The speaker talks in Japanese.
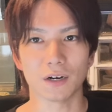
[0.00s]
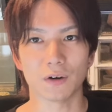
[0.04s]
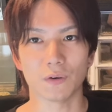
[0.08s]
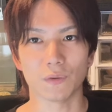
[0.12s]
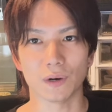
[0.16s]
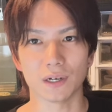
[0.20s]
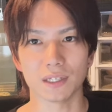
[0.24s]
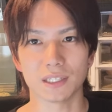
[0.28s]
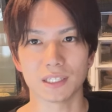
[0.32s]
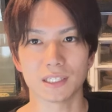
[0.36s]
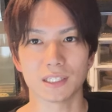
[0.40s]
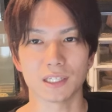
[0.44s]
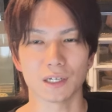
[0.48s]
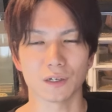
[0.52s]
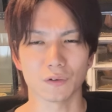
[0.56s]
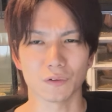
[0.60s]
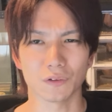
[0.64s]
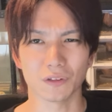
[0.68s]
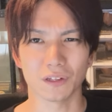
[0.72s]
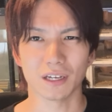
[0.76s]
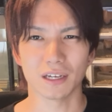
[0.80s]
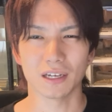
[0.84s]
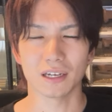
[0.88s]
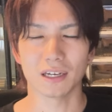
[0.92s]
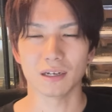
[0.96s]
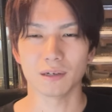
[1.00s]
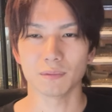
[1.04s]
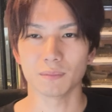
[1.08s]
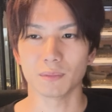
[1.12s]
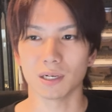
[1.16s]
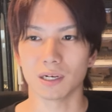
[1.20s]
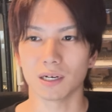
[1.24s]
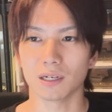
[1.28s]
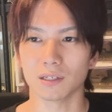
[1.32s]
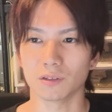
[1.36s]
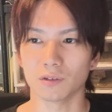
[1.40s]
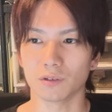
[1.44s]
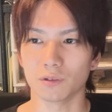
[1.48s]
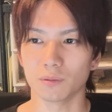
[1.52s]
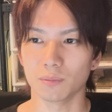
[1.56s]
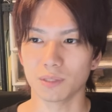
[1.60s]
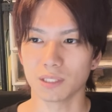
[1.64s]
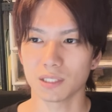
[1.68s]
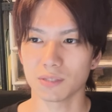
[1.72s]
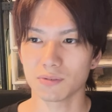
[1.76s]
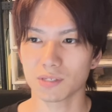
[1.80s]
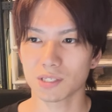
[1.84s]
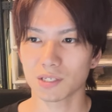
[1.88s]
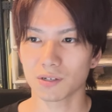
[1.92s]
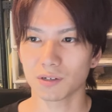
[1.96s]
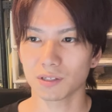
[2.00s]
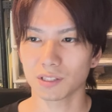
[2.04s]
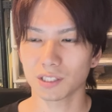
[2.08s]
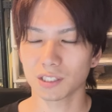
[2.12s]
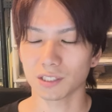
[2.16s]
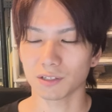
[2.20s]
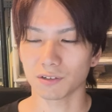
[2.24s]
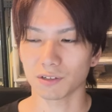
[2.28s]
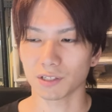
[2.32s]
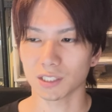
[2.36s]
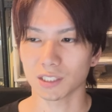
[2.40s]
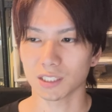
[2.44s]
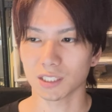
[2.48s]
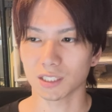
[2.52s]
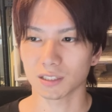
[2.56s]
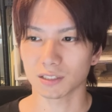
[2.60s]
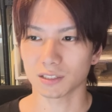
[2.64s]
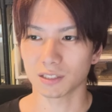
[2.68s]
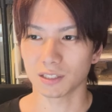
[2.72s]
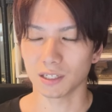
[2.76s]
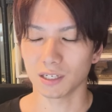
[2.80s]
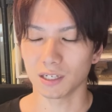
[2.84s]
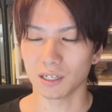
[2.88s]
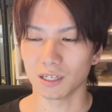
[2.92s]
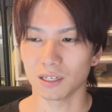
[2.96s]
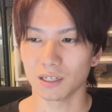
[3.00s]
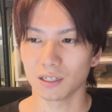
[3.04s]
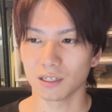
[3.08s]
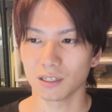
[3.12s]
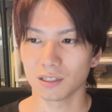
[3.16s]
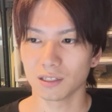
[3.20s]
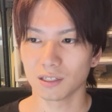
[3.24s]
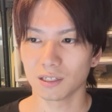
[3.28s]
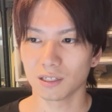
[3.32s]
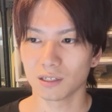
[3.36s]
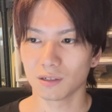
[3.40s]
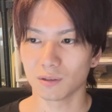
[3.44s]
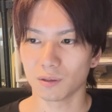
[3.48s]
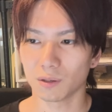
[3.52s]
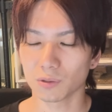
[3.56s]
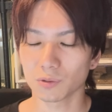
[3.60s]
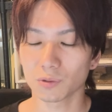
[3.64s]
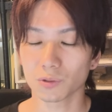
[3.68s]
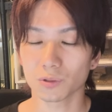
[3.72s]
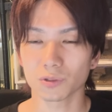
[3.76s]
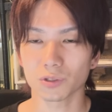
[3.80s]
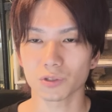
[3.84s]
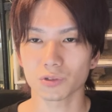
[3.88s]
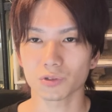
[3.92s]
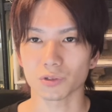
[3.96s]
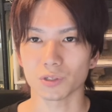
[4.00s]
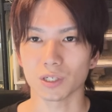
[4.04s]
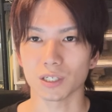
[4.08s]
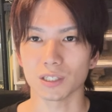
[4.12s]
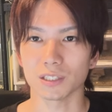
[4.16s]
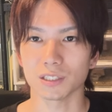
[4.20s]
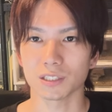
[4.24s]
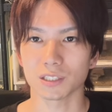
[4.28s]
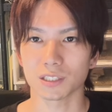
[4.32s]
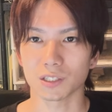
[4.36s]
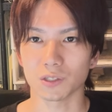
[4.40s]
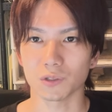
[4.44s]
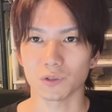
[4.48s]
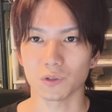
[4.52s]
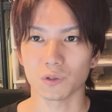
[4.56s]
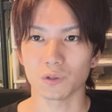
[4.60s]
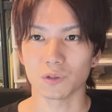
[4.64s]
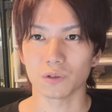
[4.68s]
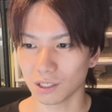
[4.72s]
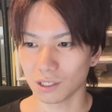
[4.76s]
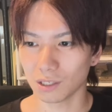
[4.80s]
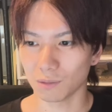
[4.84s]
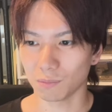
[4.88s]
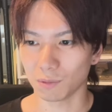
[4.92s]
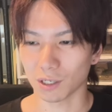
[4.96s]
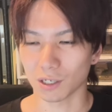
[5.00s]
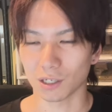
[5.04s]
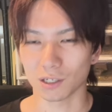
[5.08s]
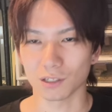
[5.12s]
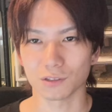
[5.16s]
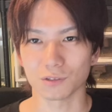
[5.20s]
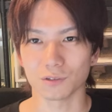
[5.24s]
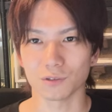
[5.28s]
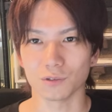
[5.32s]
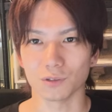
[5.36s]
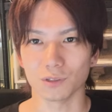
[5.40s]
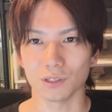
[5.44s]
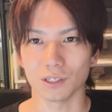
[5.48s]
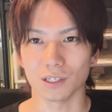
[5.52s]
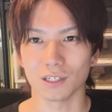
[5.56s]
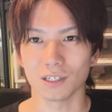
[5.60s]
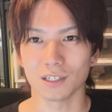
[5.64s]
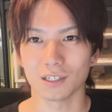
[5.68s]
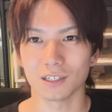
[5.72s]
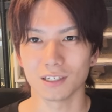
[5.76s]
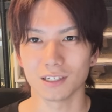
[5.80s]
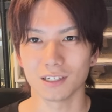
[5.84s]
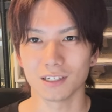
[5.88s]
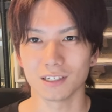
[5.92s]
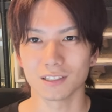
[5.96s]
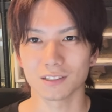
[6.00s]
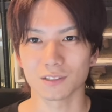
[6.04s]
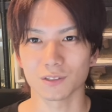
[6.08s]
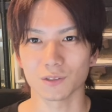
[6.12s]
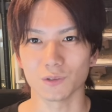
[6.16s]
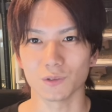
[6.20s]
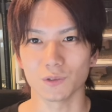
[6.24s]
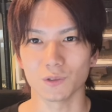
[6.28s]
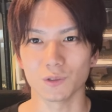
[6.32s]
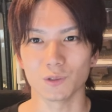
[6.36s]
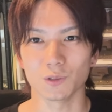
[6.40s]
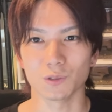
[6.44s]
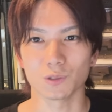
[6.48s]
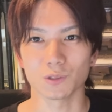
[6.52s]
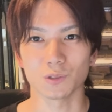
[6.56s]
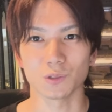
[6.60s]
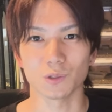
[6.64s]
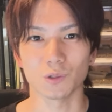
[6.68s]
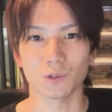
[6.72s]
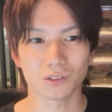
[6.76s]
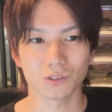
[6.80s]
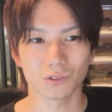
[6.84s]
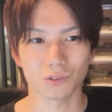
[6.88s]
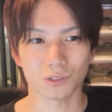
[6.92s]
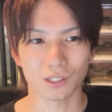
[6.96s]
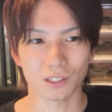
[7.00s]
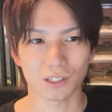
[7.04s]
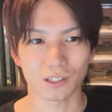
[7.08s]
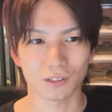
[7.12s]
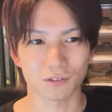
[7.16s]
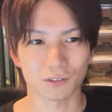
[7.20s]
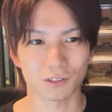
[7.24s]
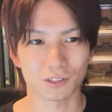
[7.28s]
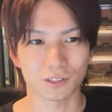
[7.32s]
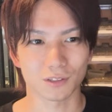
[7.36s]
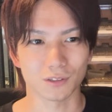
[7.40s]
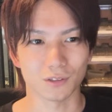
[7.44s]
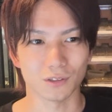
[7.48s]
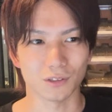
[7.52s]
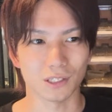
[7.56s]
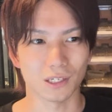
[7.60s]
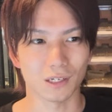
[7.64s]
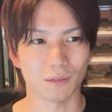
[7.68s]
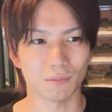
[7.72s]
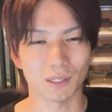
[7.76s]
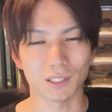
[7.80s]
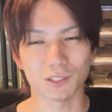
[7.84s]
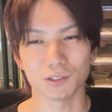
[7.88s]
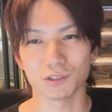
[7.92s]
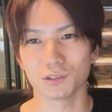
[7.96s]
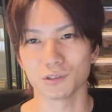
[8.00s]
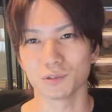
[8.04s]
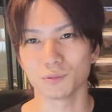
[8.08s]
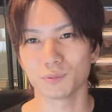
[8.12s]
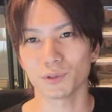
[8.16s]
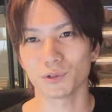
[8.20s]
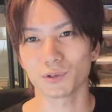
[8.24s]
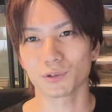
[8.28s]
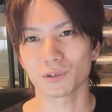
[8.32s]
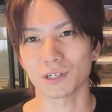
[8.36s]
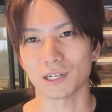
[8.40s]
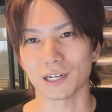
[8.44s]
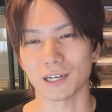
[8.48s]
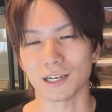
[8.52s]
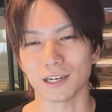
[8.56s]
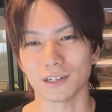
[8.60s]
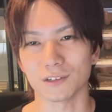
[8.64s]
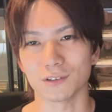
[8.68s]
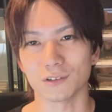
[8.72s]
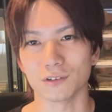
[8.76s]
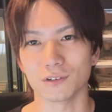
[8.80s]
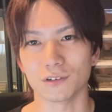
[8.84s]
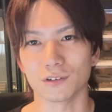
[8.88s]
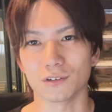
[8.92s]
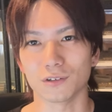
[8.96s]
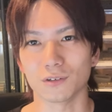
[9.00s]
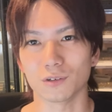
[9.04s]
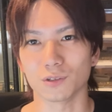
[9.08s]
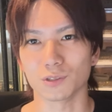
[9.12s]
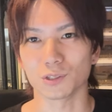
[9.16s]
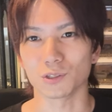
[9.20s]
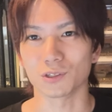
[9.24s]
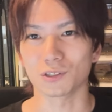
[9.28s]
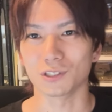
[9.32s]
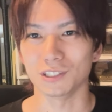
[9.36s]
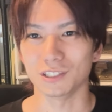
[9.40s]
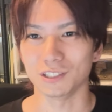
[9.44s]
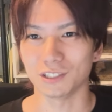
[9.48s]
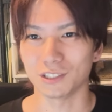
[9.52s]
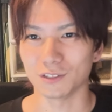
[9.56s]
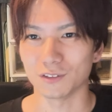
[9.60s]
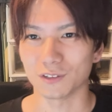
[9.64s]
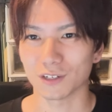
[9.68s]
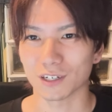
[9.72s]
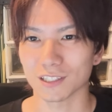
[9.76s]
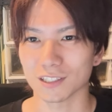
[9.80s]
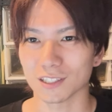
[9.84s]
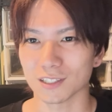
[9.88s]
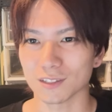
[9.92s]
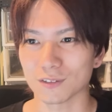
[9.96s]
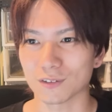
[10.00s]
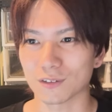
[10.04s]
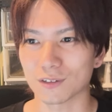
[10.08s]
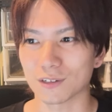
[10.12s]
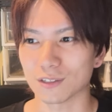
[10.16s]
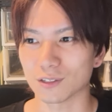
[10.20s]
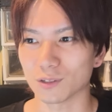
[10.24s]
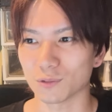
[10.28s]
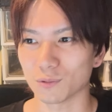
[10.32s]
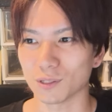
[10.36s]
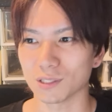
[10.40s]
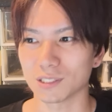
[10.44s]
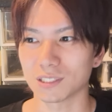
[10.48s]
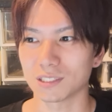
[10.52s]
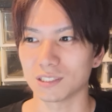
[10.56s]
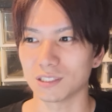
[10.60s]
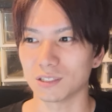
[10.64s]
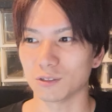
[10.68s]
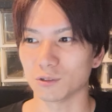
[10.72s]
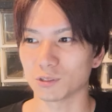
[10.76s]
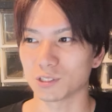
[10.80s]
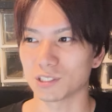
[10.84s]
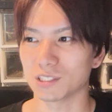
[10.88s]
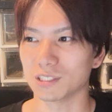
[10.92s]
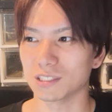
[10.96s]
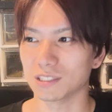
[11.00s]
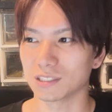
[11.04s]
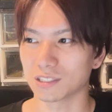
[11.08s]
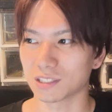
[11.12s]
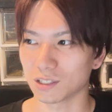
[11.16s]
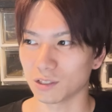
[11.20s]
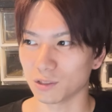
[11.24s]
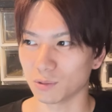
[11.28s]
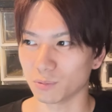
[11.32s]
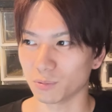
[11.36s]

湧いてたので、まああの、めちゃめちゃ湧いてたわけじゃなくて、まあほんとちょっとなんですけど、今からちょっとね、その様子をちょっとだけ映すので、まあ10秒くらいあの、お食事中の方とか飛ばしてほしいんですけど